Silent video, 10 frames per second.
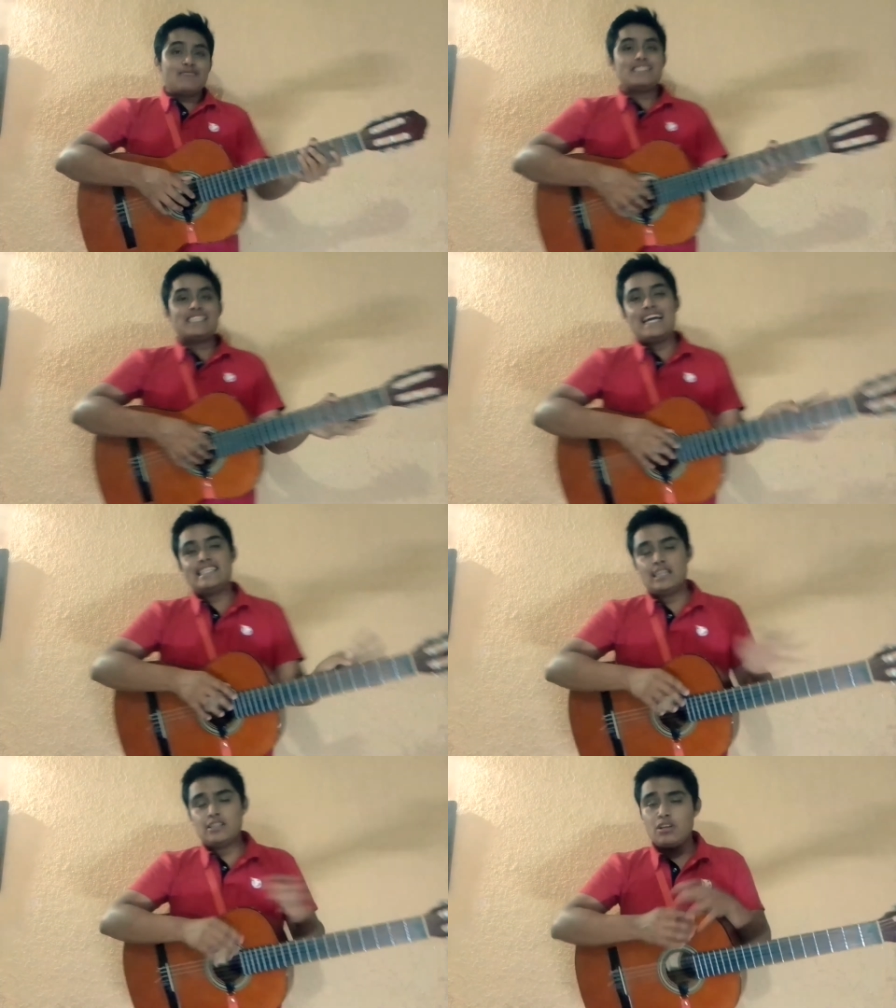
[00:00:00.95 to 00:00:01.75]
¿Cómo
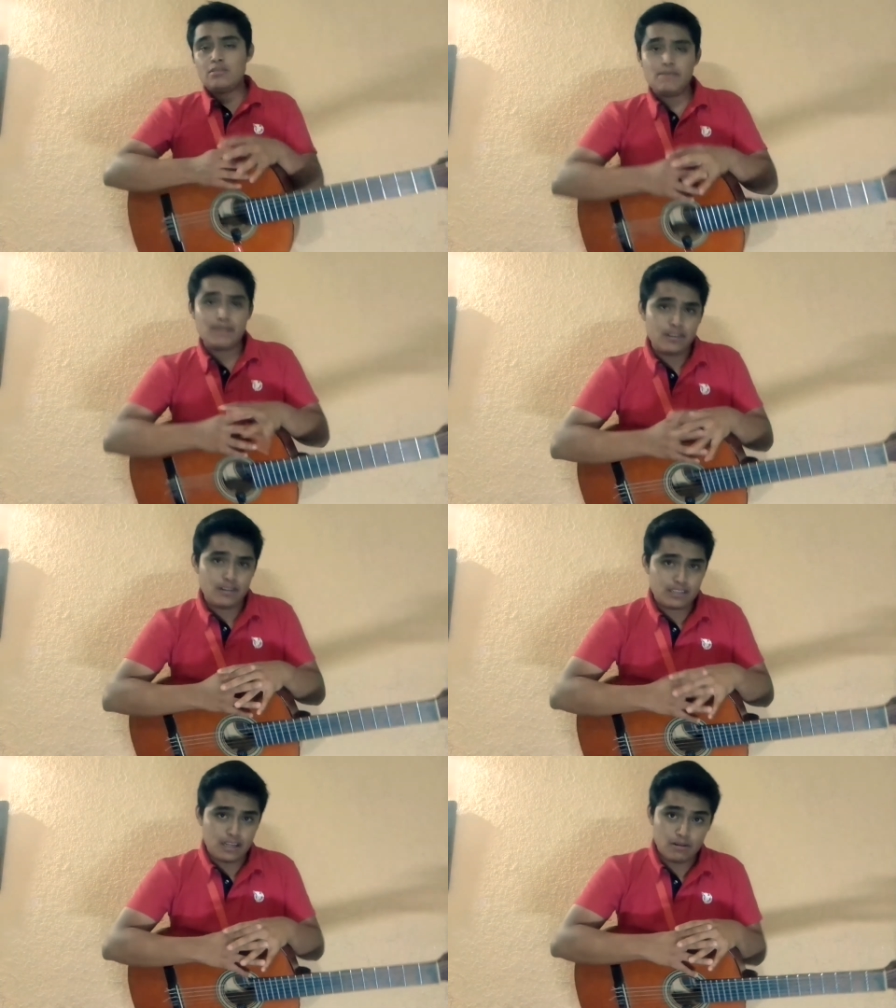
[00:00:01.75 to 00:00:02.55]
están? Sean todos
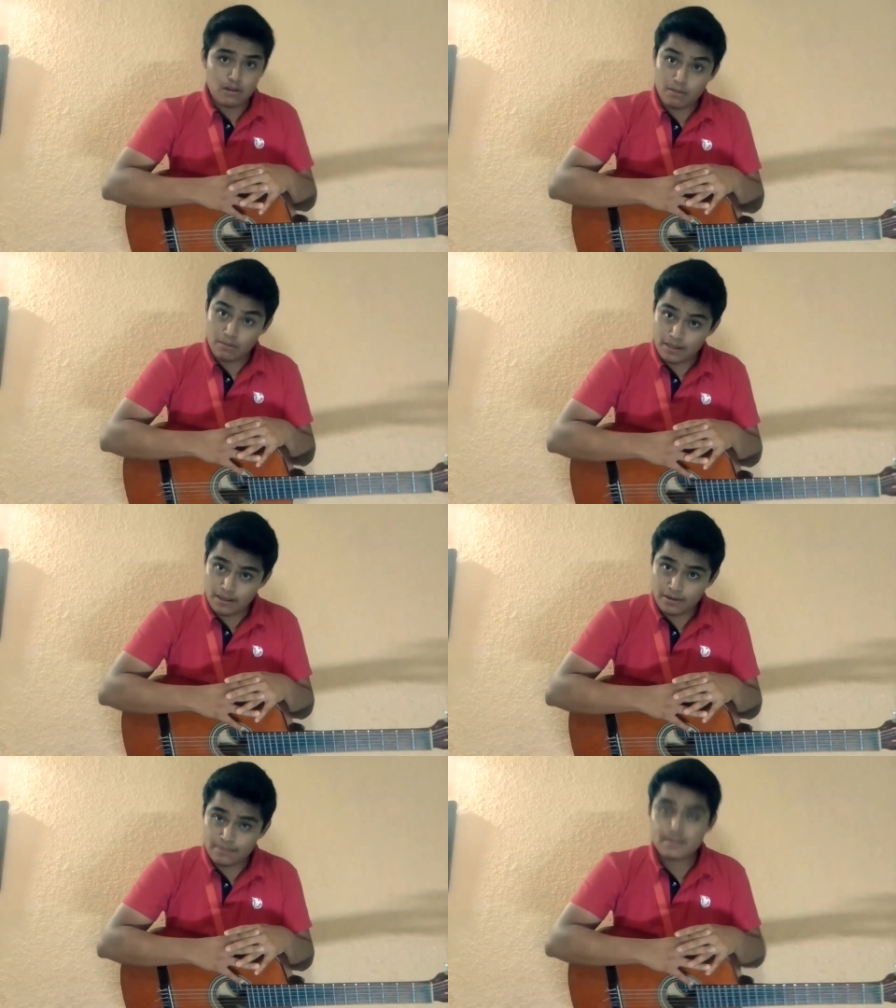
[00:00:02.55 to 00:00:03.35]
bienvenidos a un nuevo
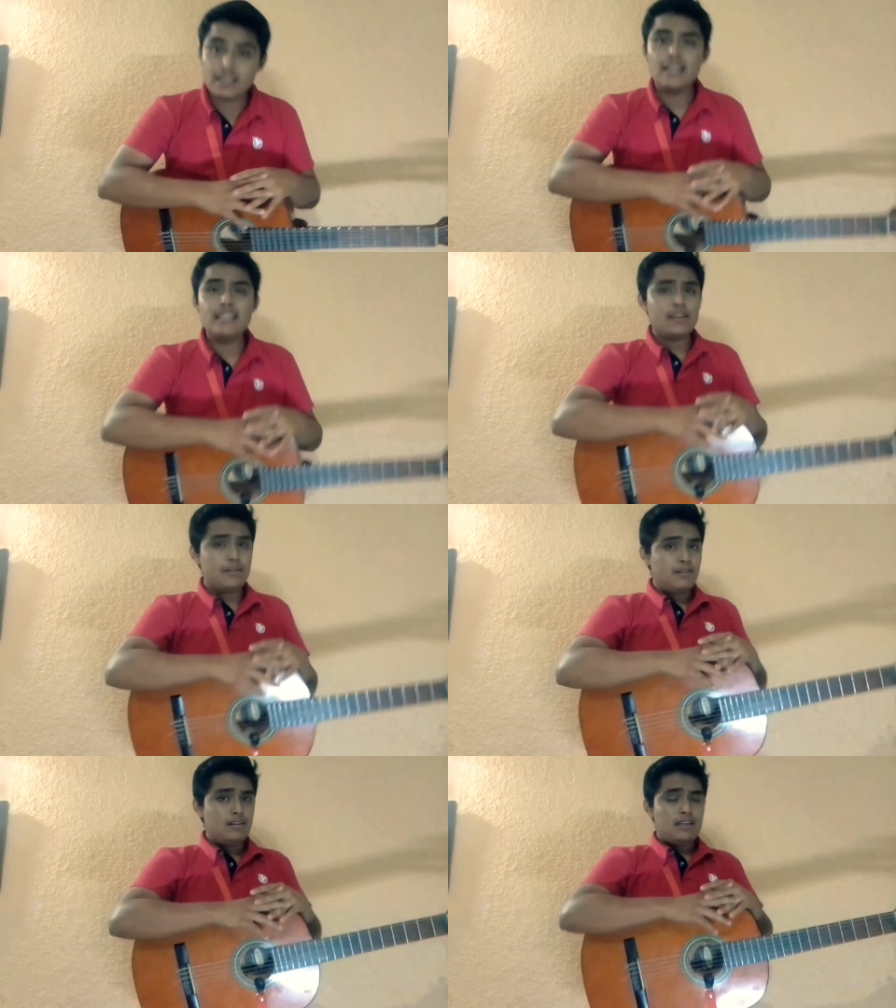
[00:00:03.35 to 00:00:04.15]
video. El día
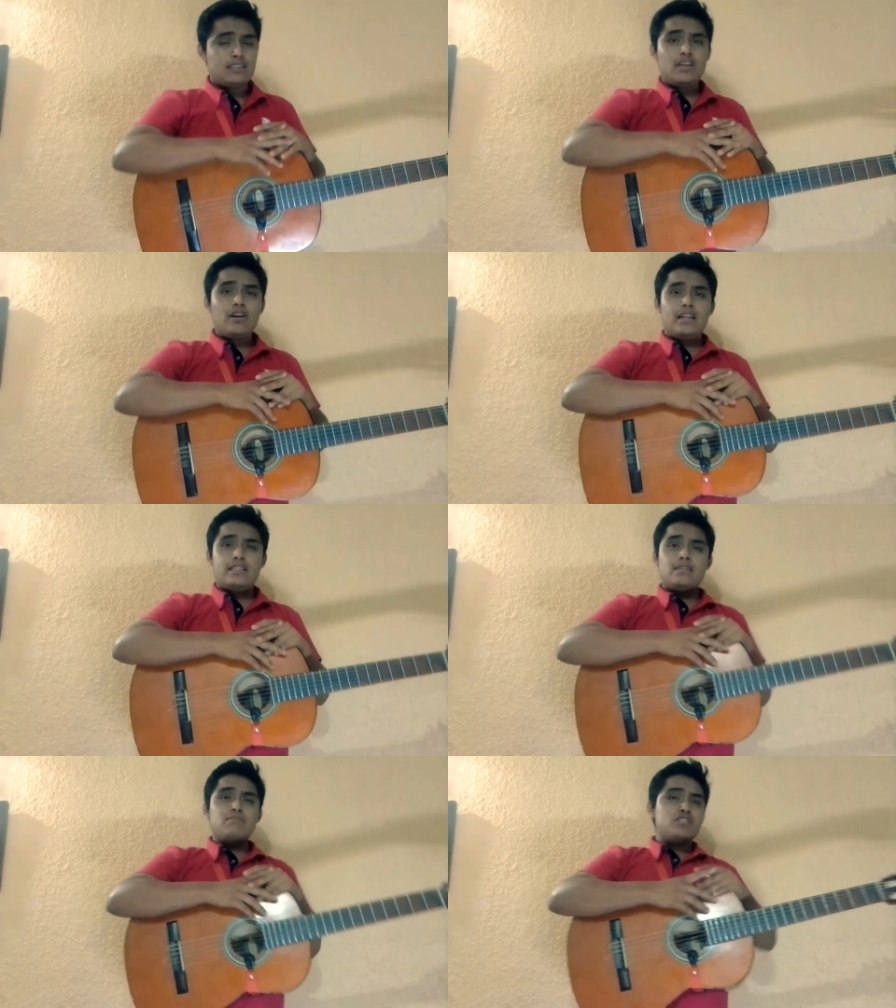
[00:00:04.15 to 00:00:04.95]
de hoy les quiero
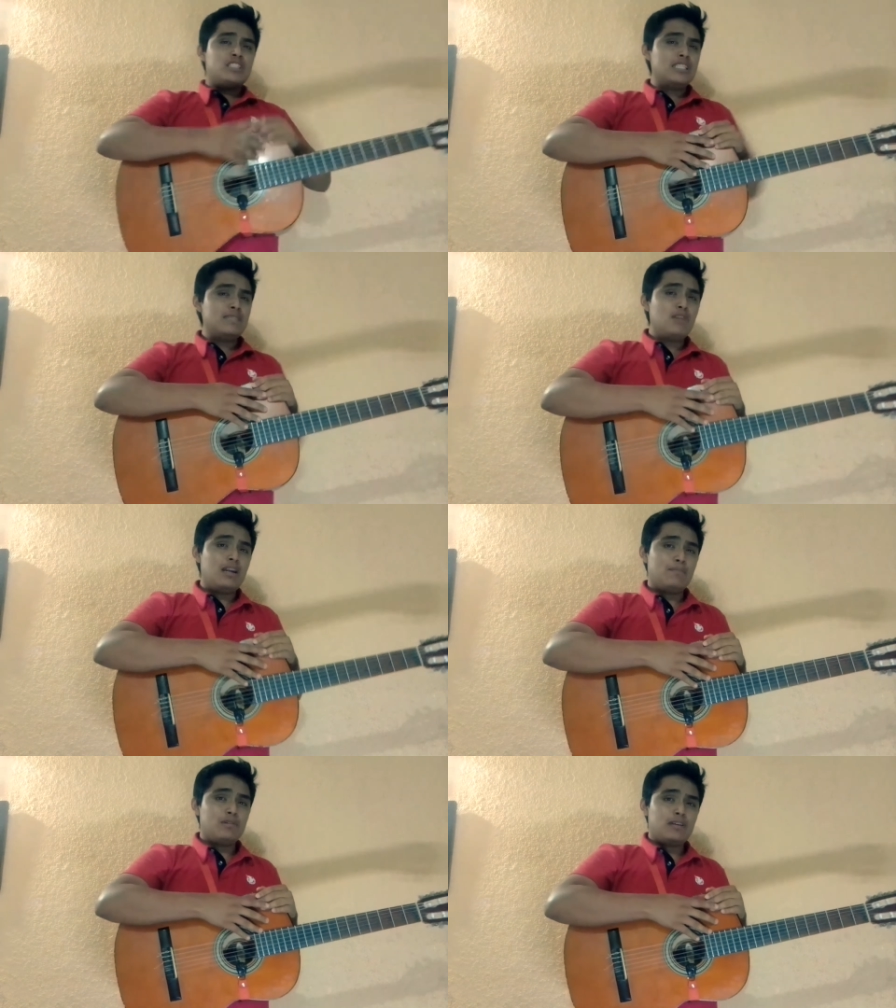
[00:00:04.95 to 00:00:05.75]
agradecer muchísimo el
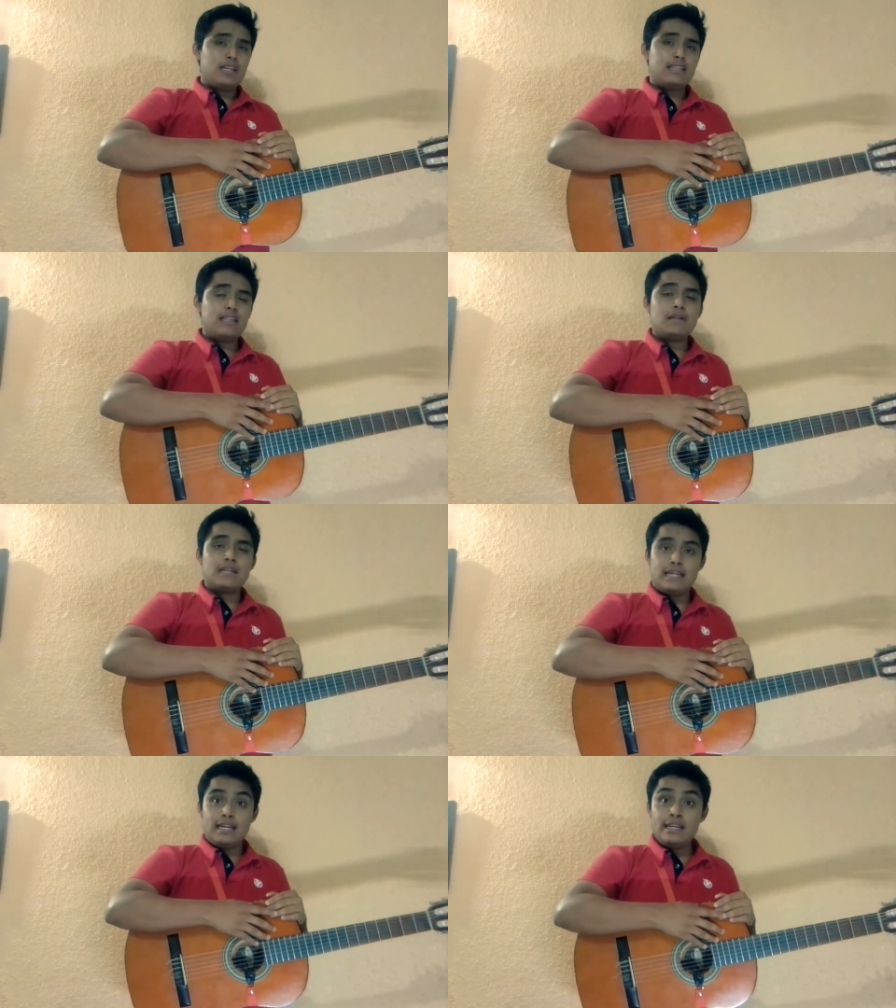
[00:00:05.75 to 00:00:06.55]
apoyo que le han dado al
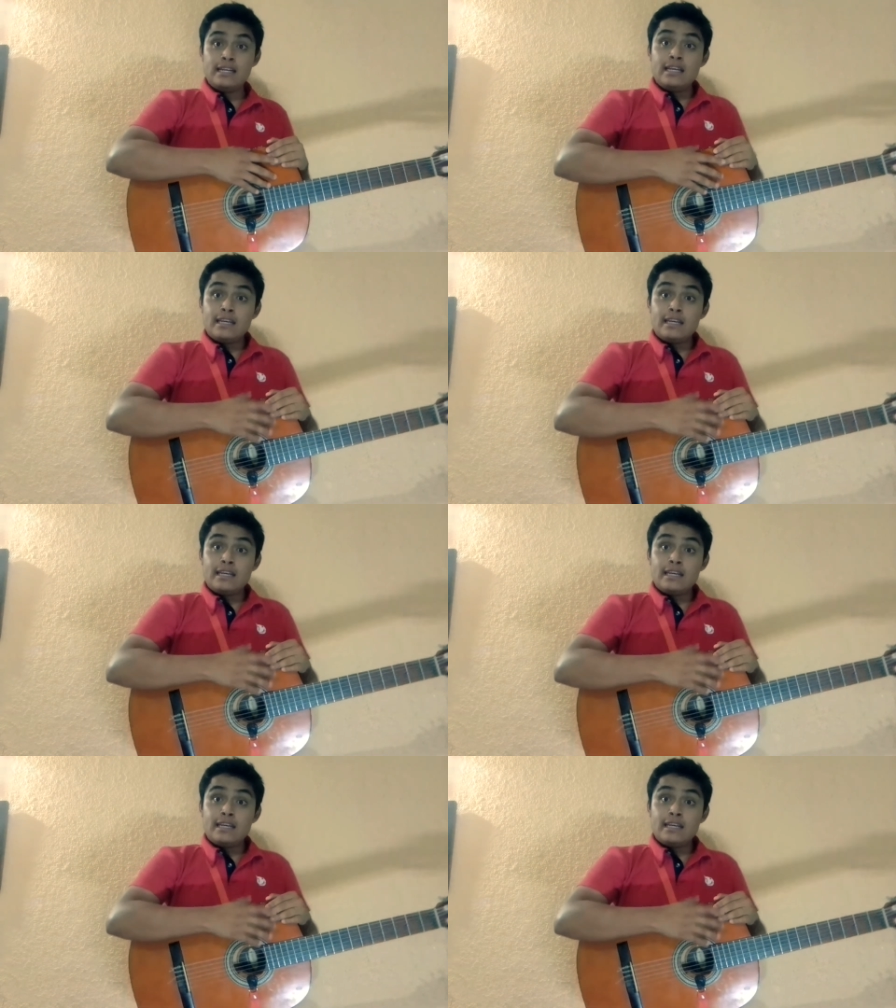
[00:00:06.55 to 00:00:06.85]
canal.